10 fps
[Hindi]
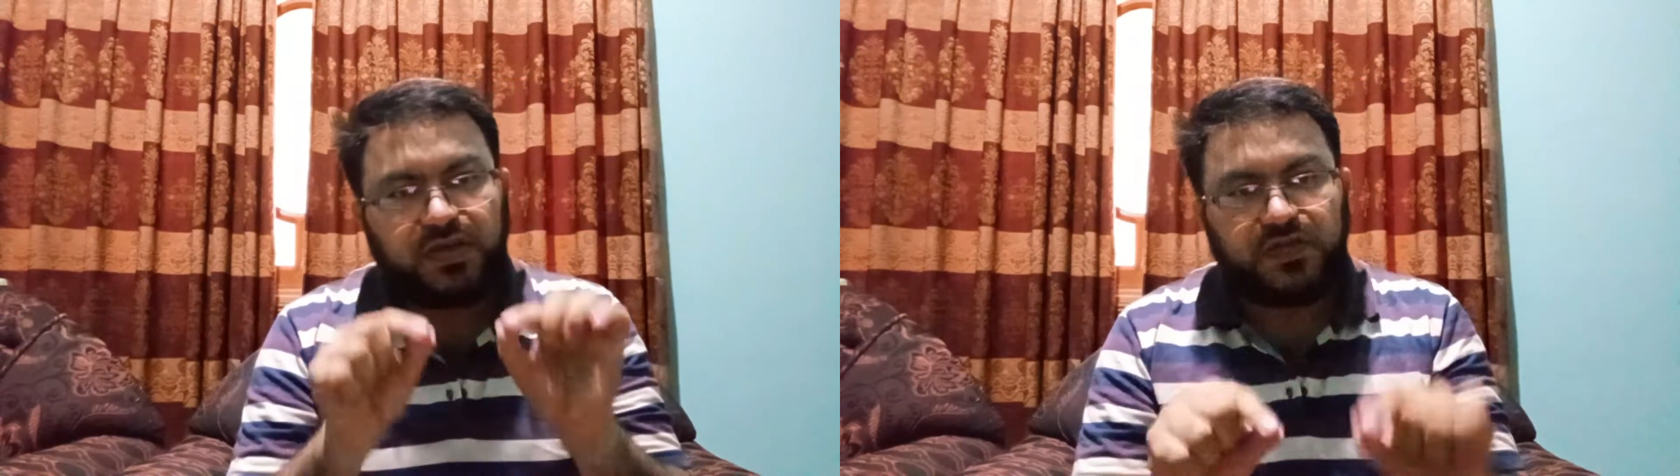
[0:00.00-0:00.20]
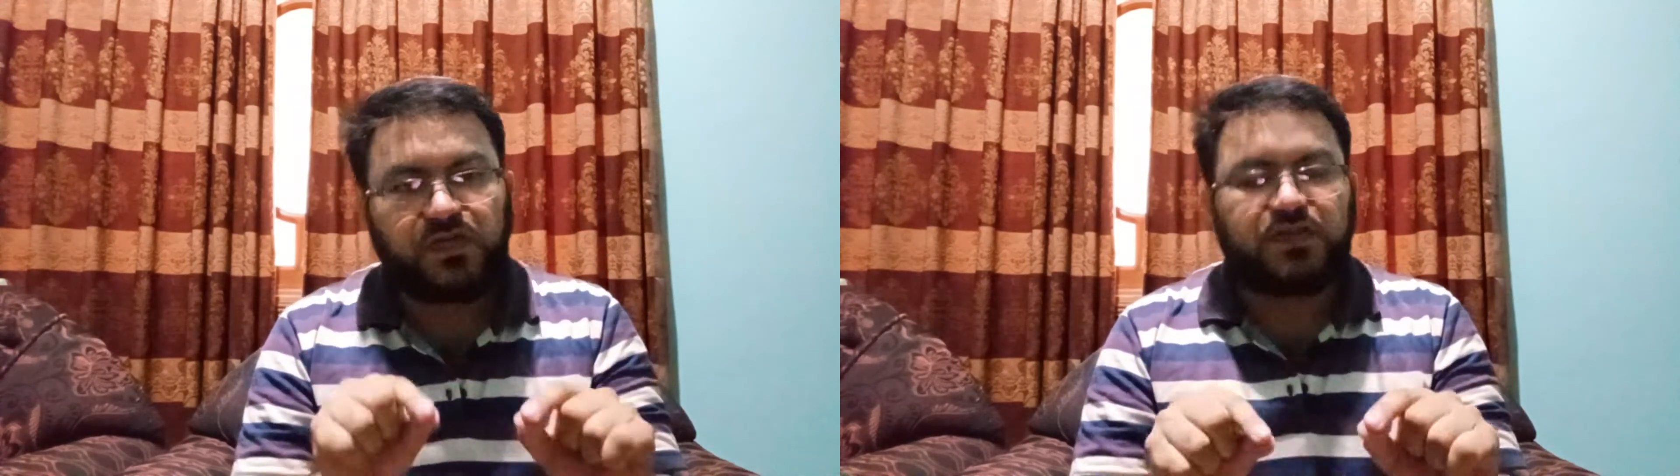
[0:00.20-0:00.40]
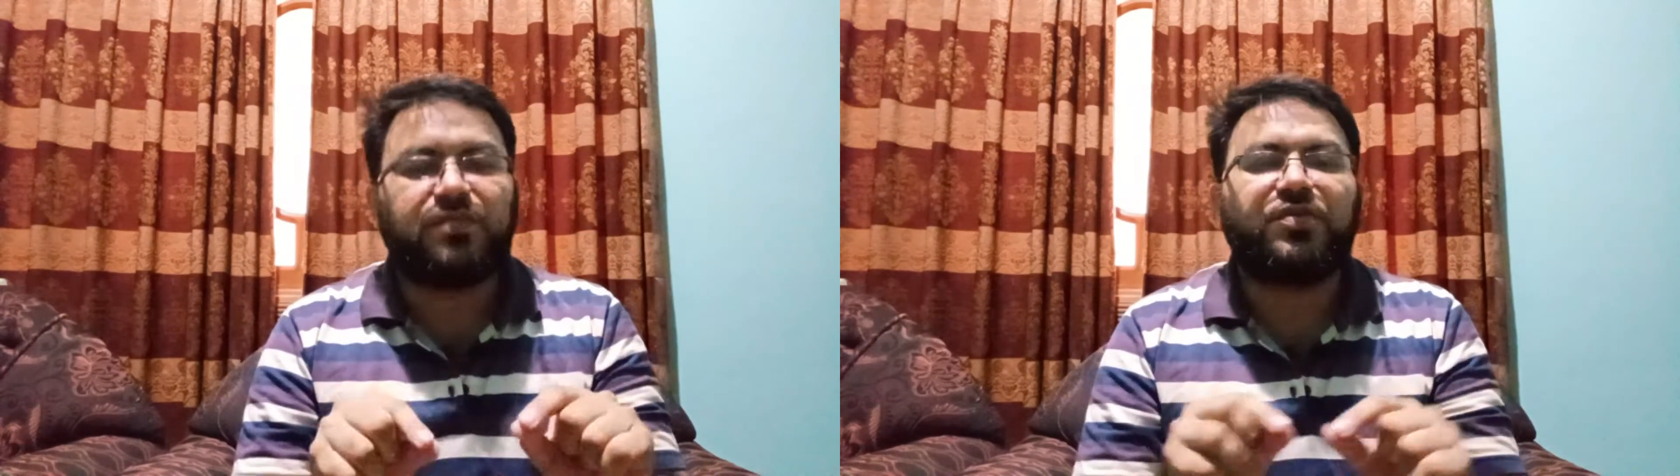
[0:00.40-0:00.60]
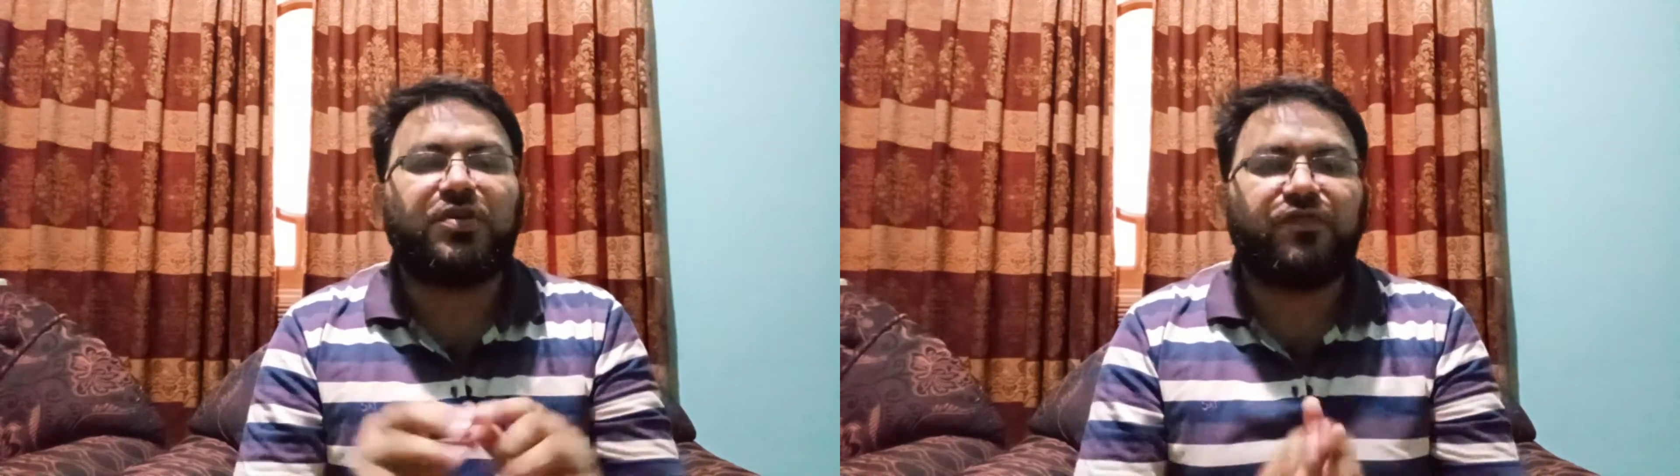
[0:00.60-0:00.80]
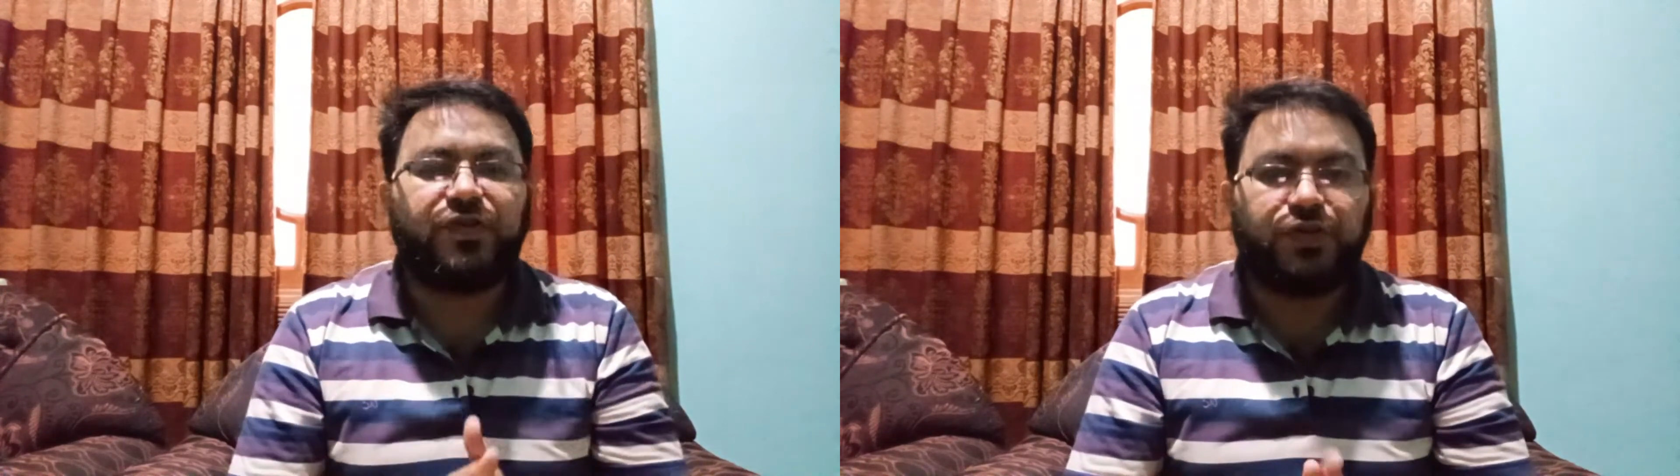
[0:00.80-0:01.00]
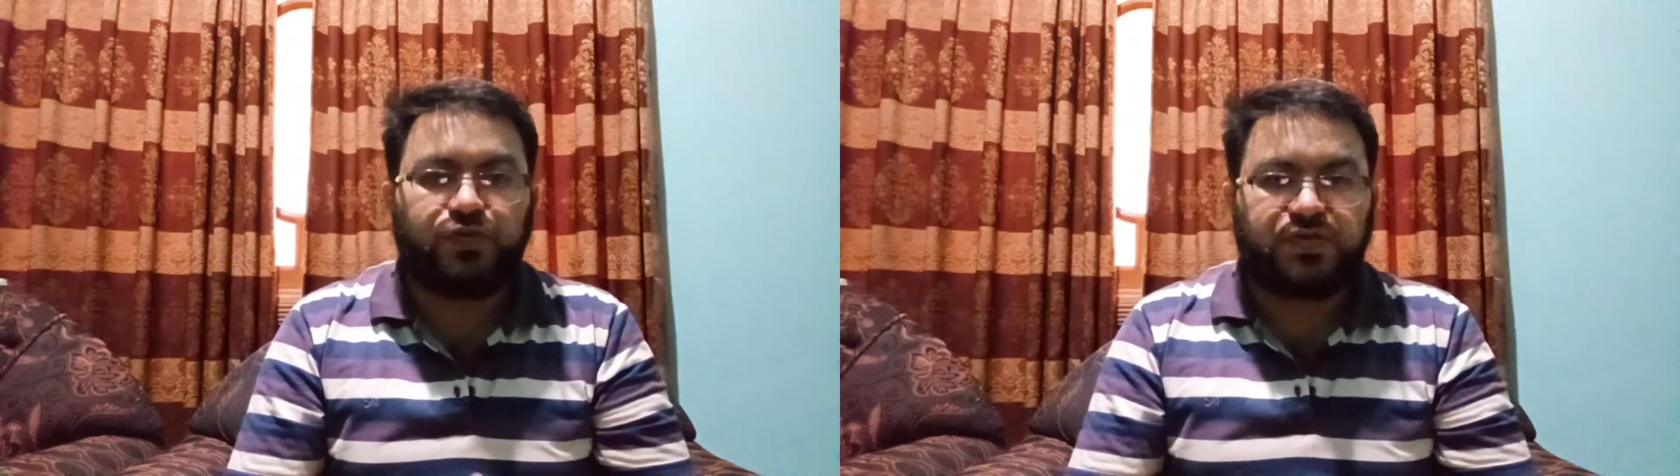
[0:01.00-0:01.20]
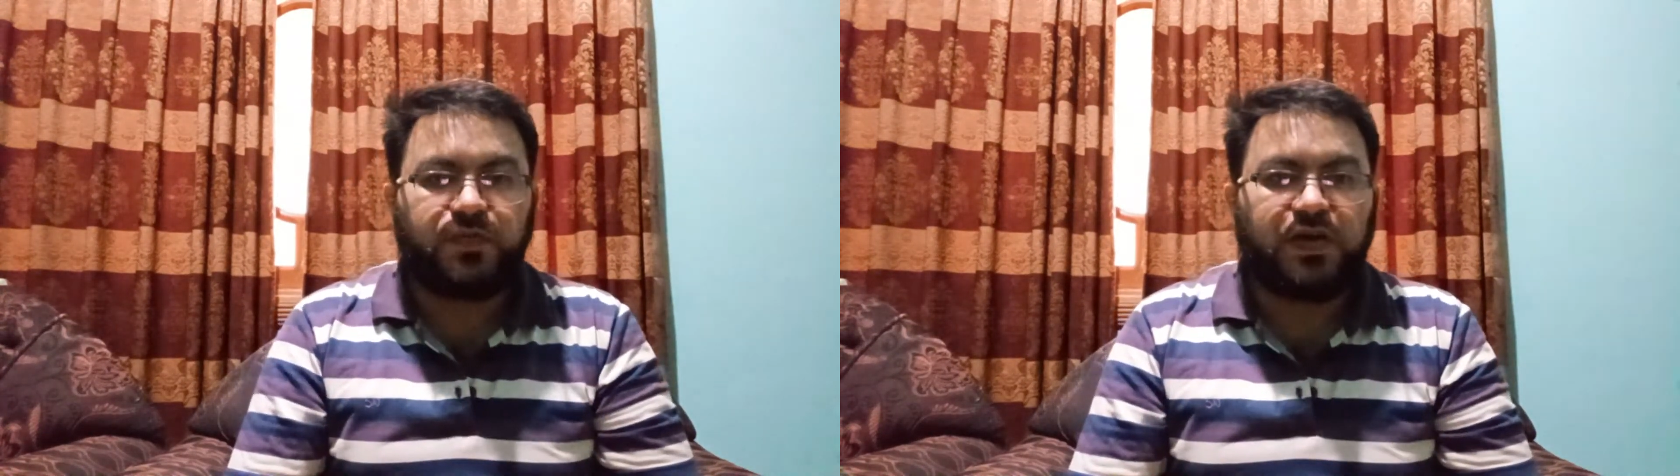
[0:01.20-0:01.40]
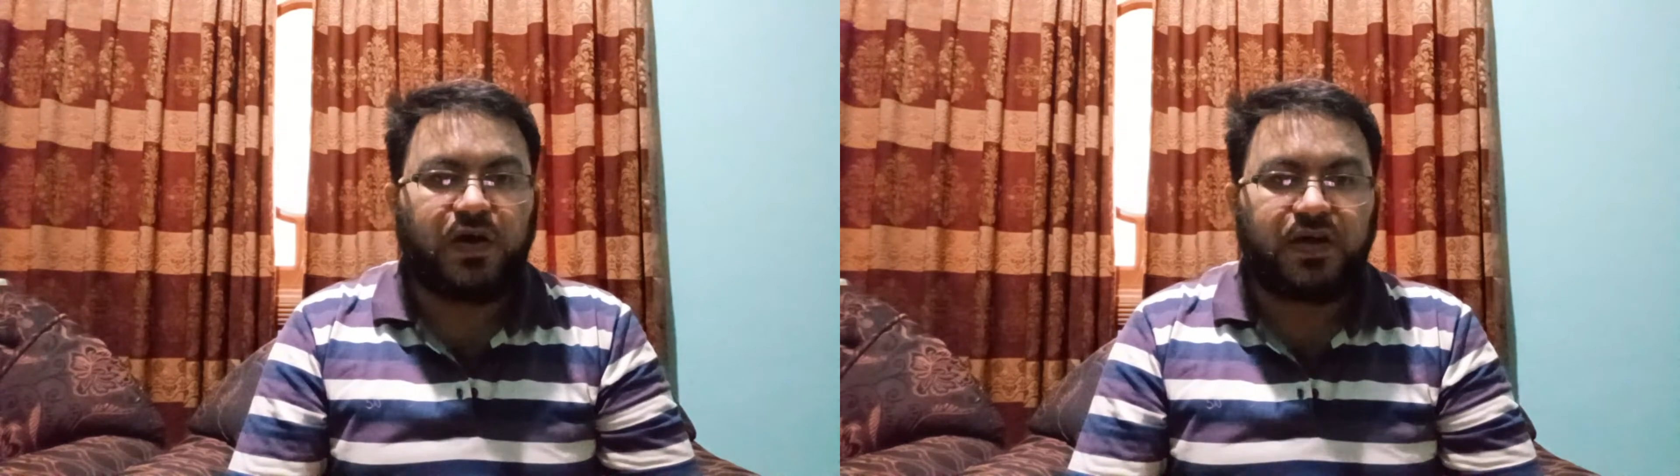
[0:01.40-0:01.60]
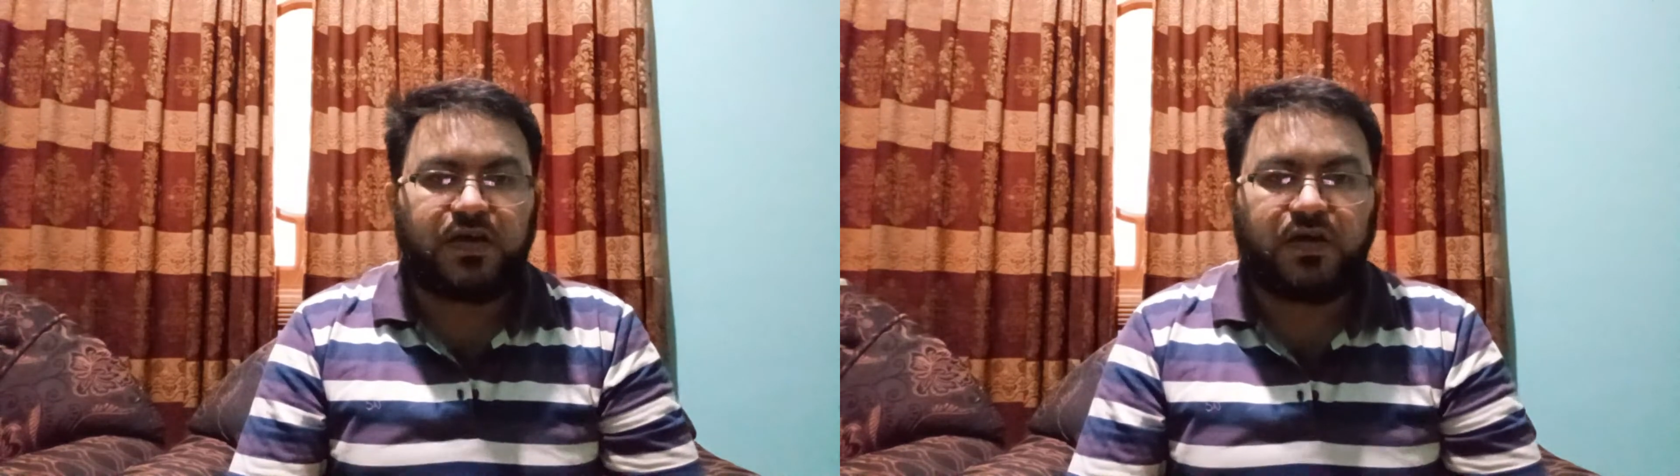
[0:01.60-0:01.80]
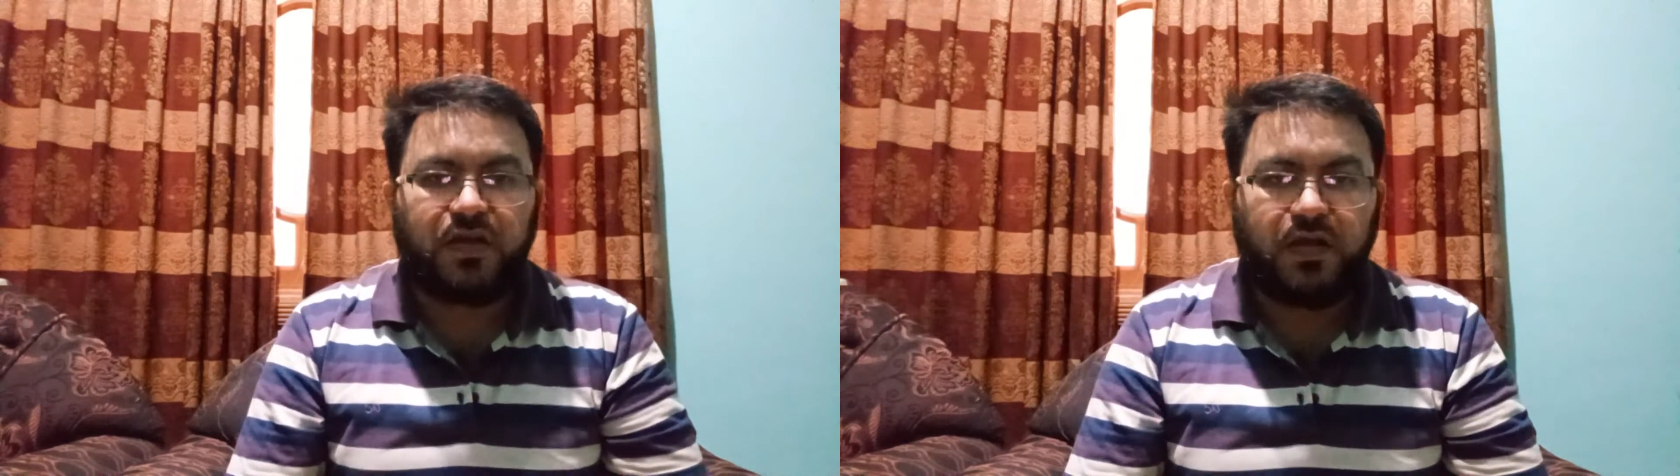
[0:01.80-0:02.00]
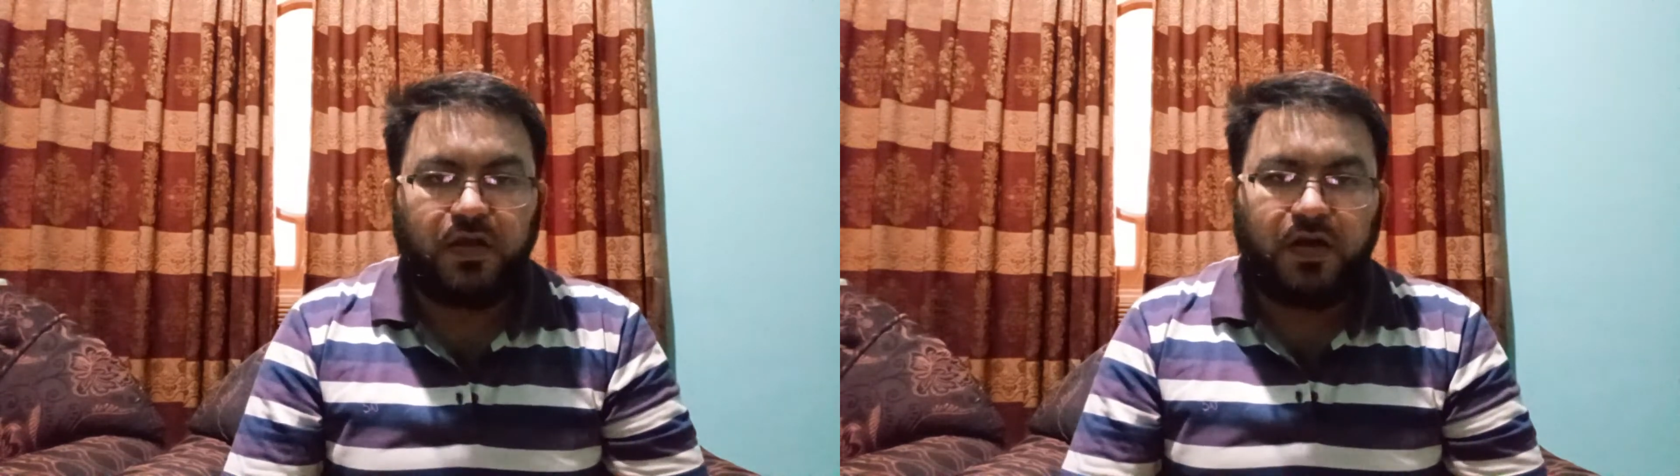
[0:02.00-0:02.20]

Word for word: इस किस्म की बना बनाकर